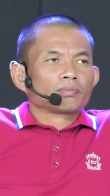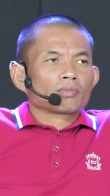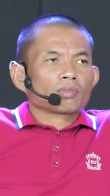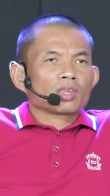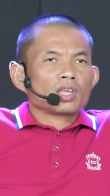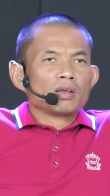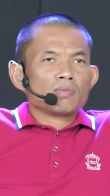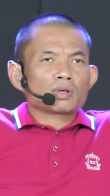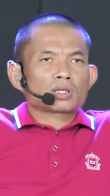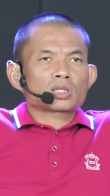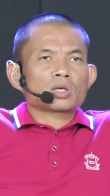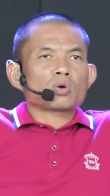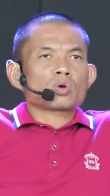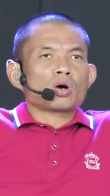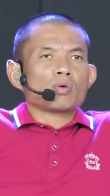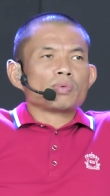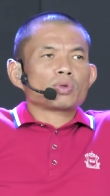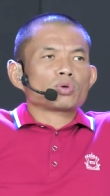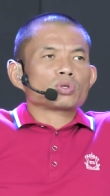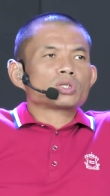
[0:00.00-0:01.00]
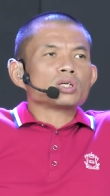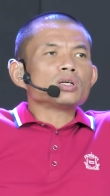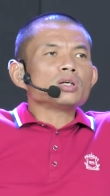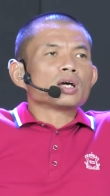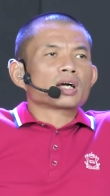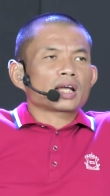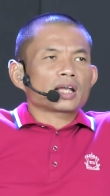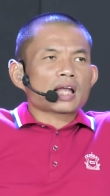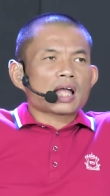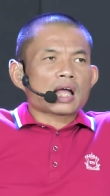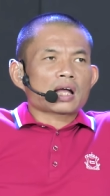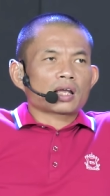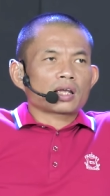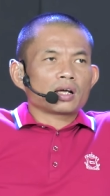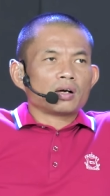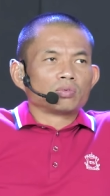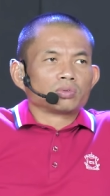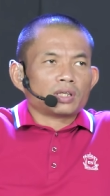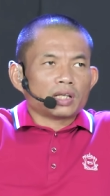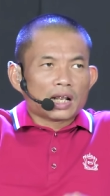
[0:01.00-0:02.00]
nhưng mà sau đó mình có giữ được khách hàng hay
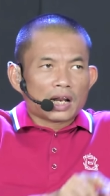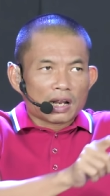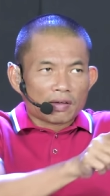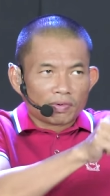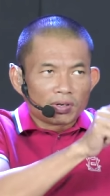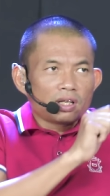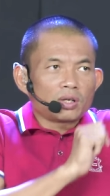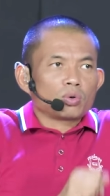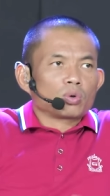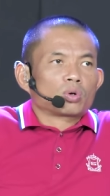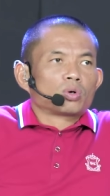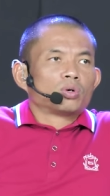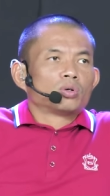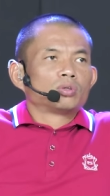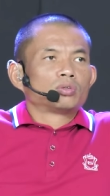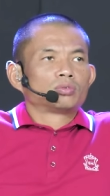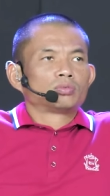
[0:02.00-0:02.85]
không thì lại là vấn đề của cô